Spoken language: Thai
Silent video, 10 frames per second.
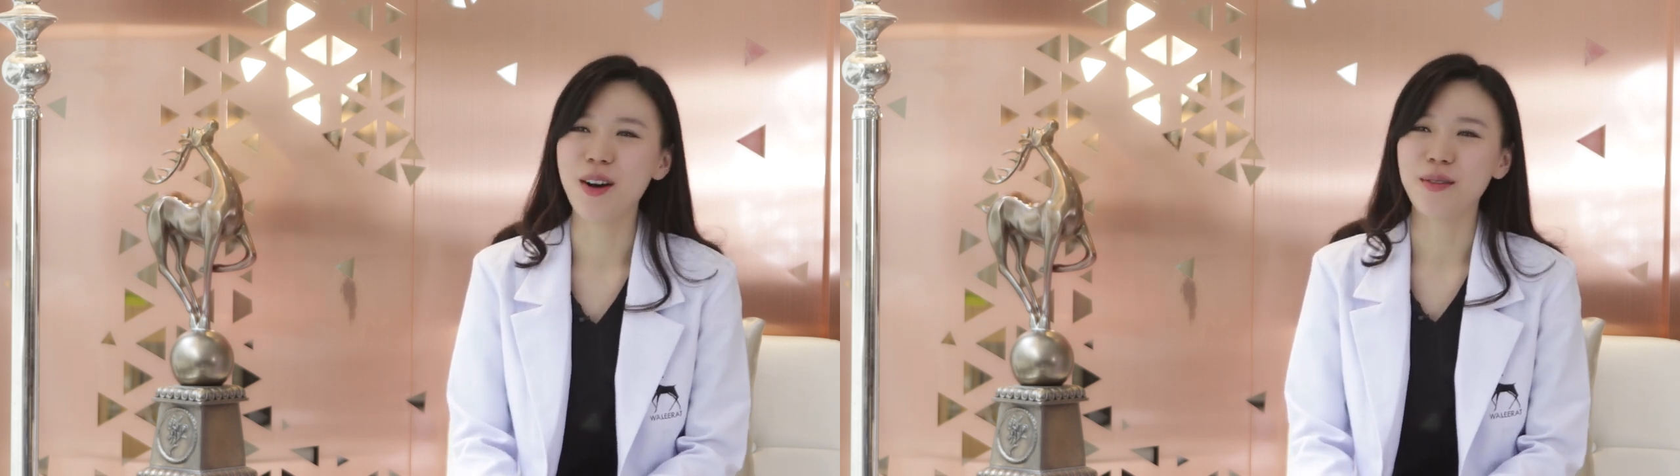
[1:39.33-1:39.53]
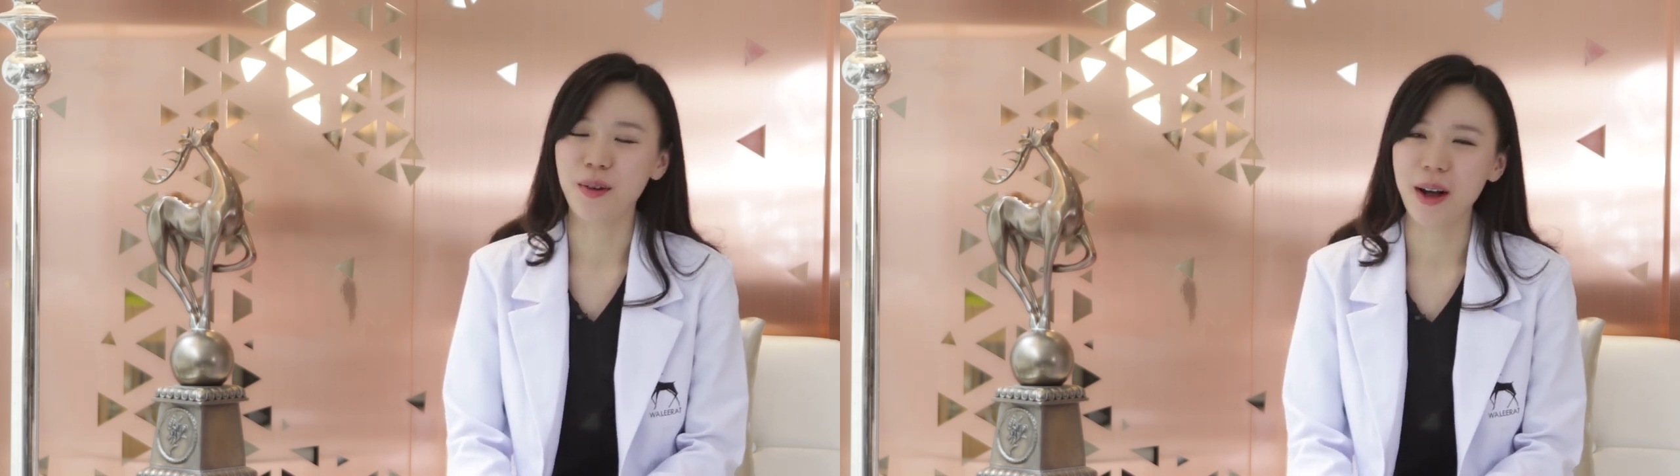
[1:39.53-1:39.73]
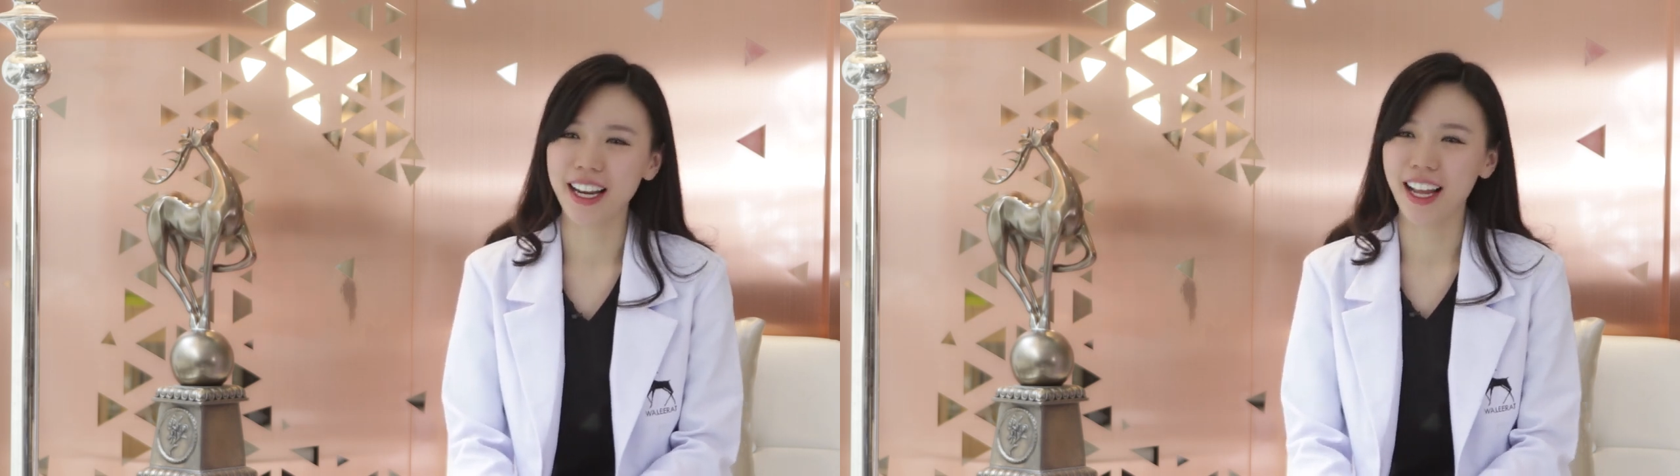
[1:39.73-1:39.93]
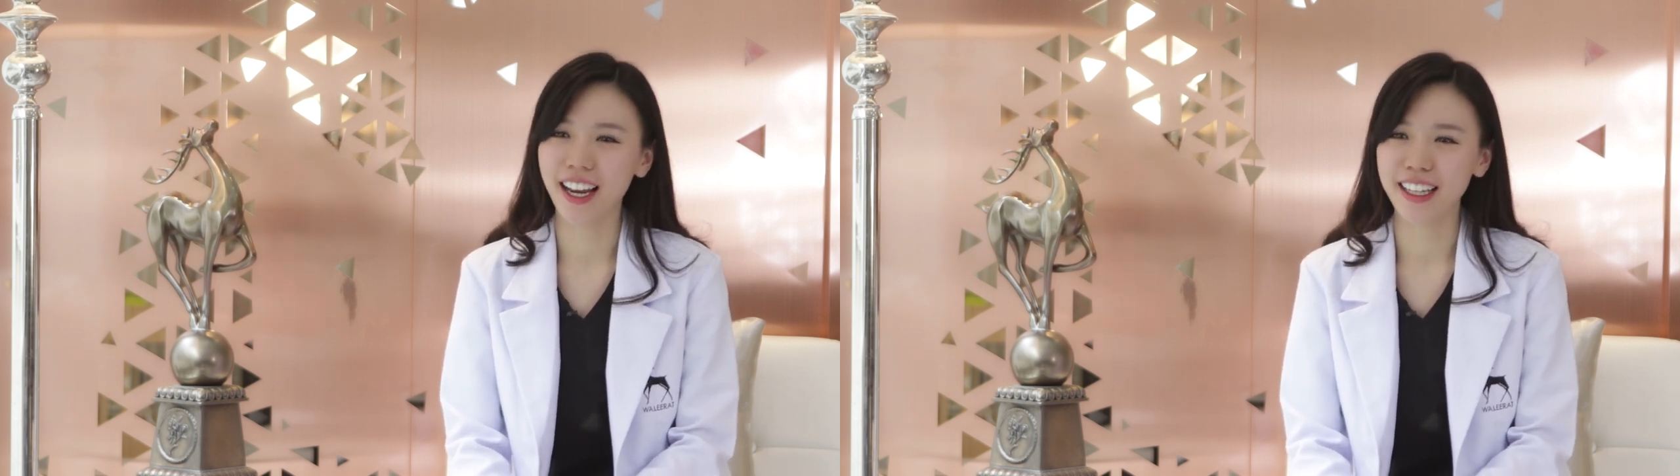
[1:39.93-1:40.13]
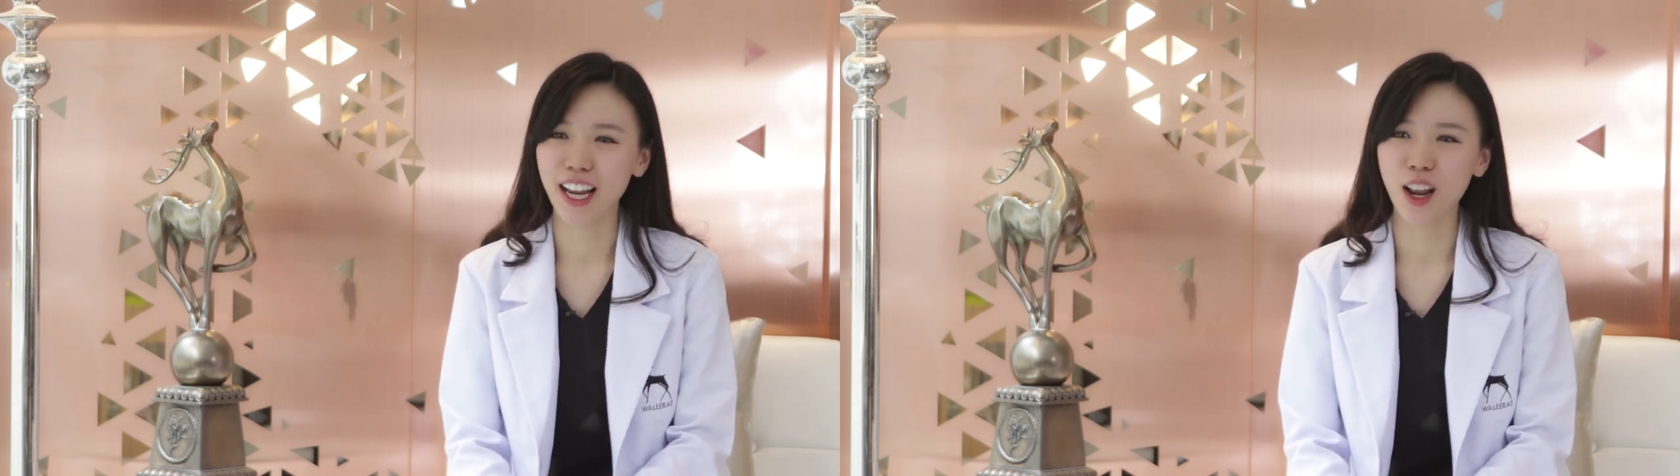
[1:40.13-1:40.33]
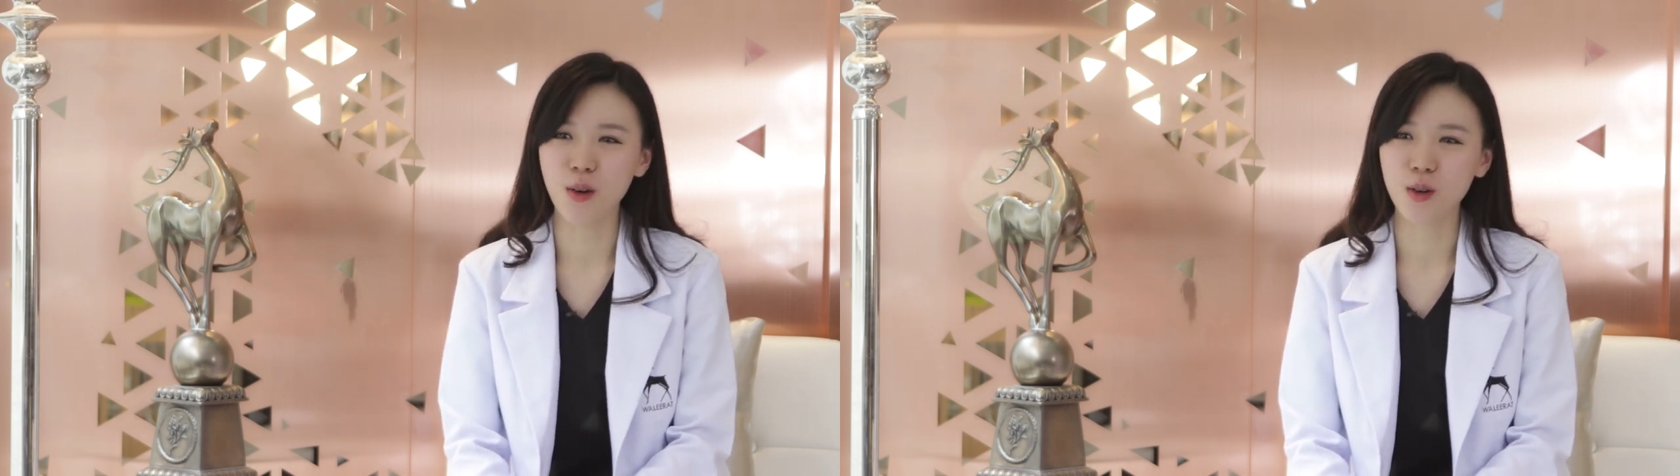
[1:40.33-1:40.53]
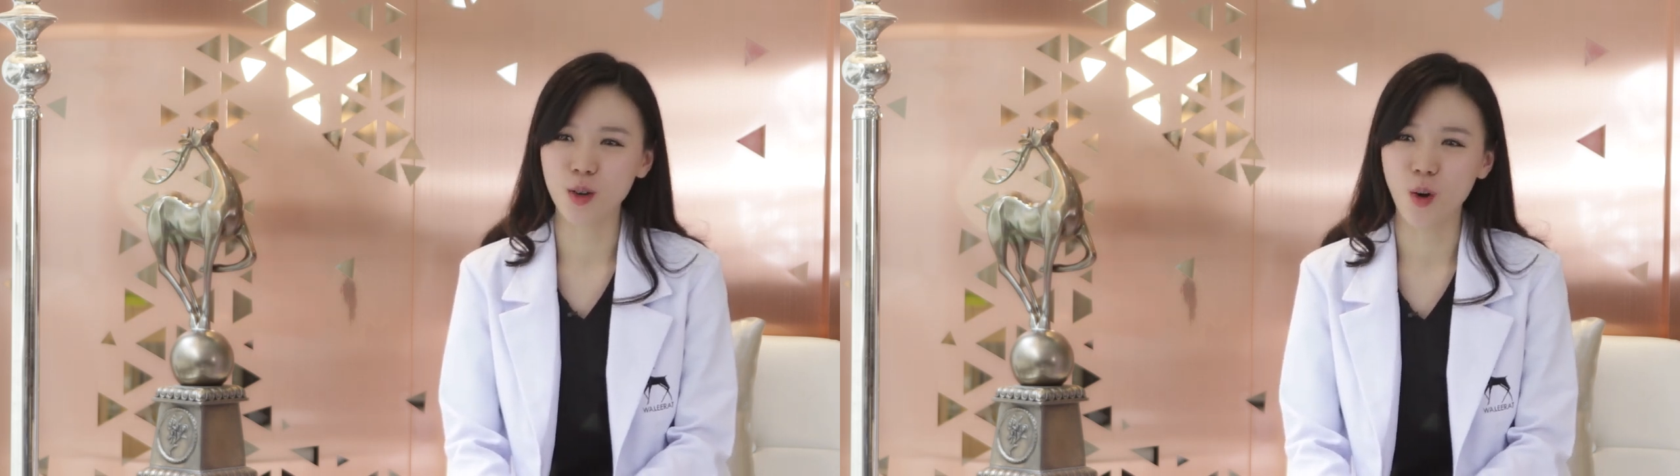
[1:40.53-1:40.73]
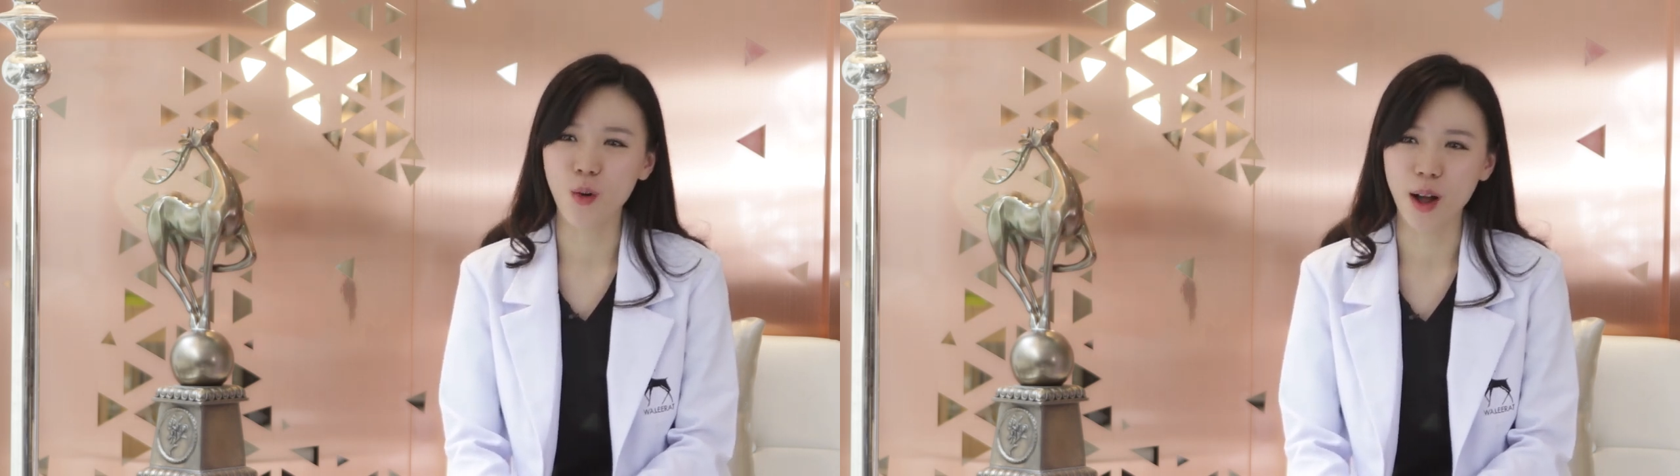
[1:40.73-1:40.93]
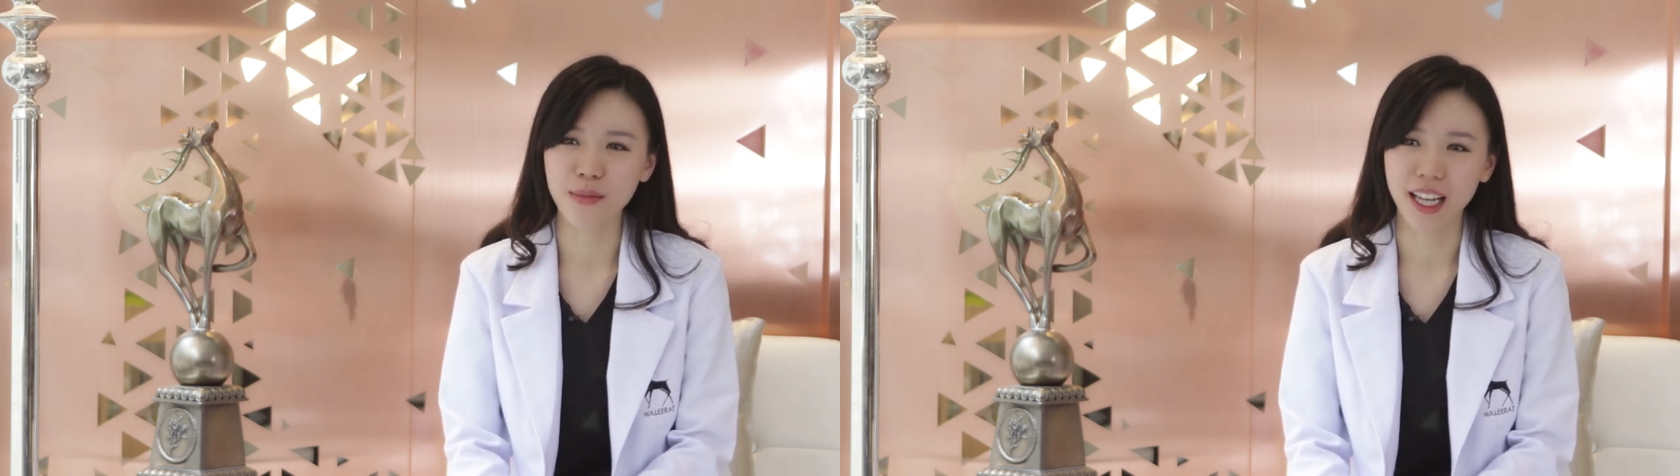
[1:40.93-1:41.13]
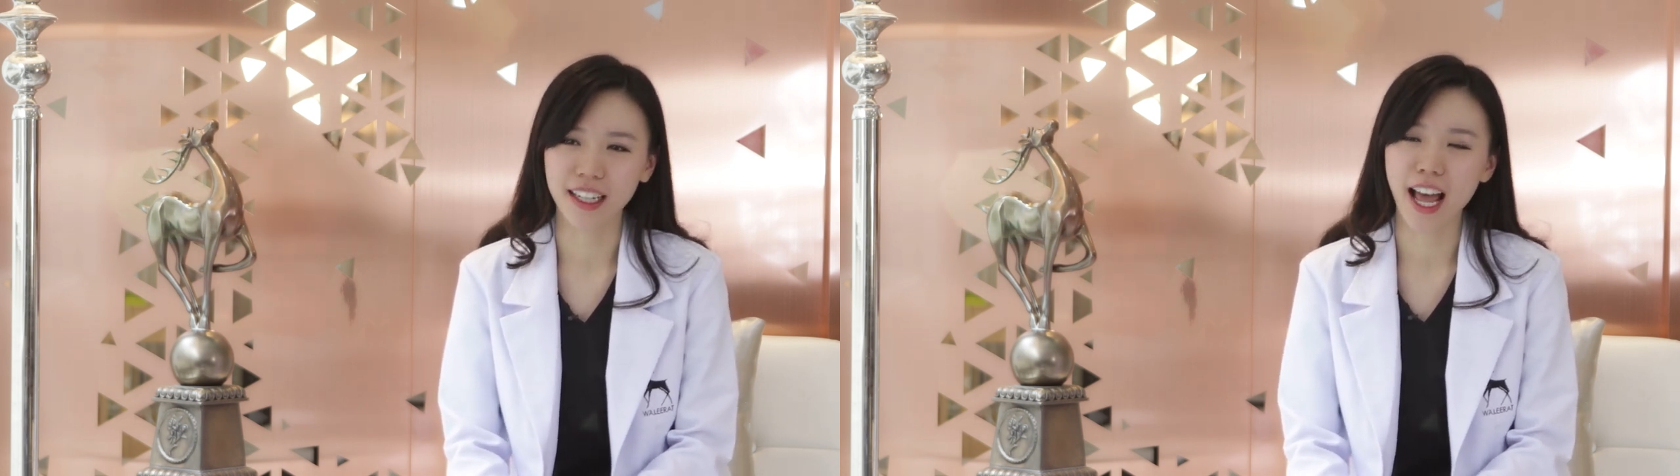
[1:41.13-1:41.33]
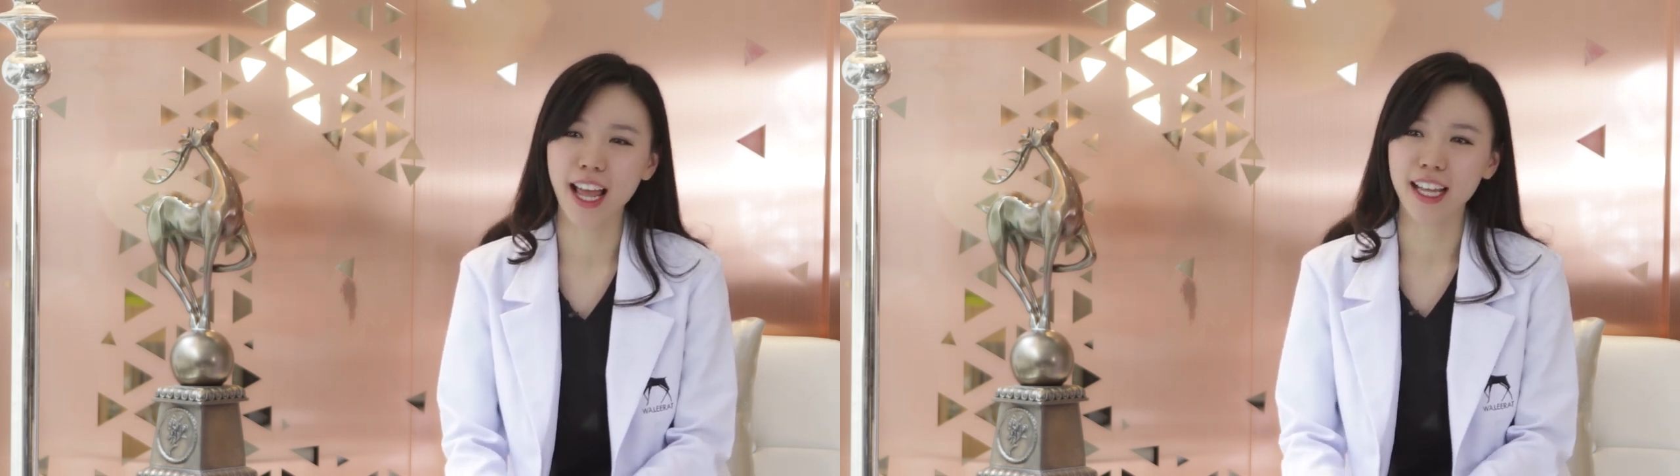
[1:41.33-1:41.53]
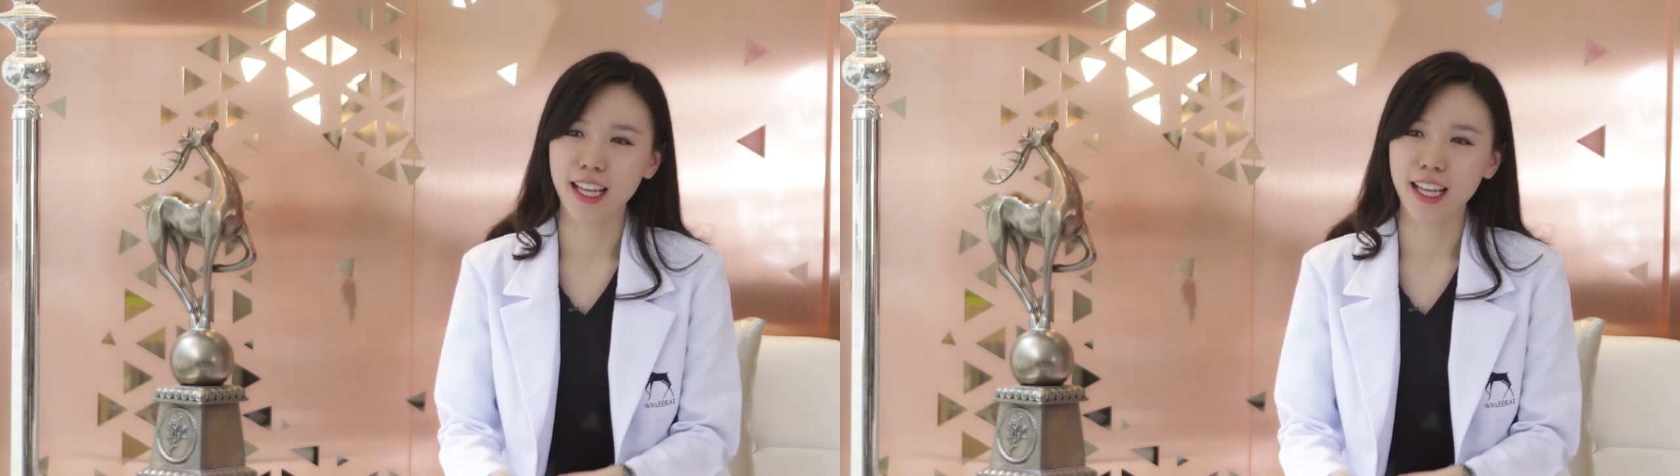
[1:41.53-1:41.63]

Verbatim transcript: เพราะว่าถ้าเราคงความเด็กได้